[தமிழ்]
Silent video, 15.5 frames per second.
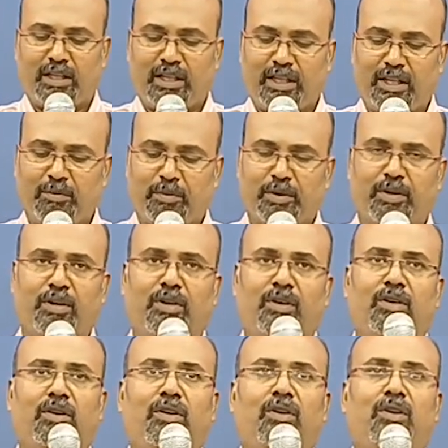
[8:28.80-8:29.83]
இப்போ
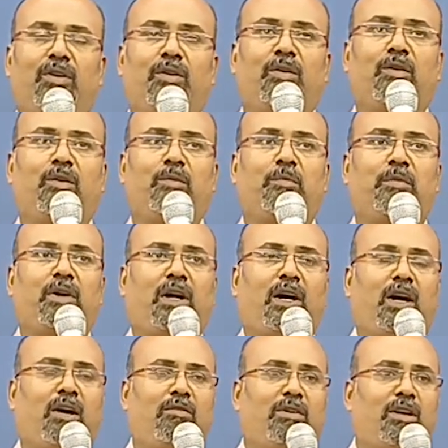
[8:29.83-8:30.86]

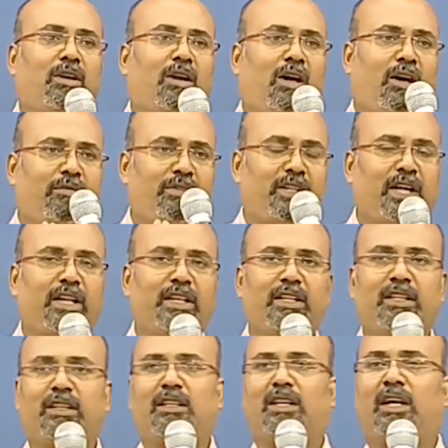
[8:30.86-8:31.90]
அவர் ஆவியாக
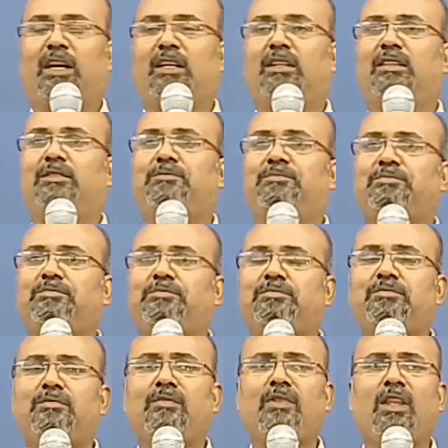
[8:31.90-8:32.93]
இருக்கிறார்
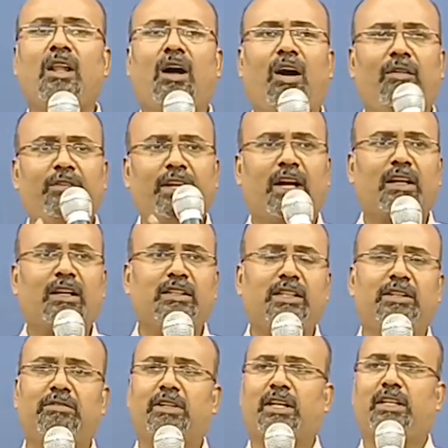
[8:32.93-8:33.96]
ஆவியான
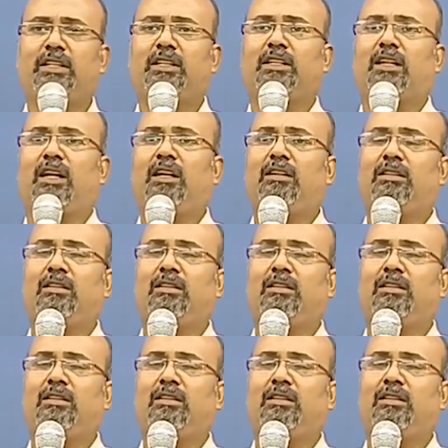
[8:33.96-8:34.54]
தேவனாக இருக்கிறார்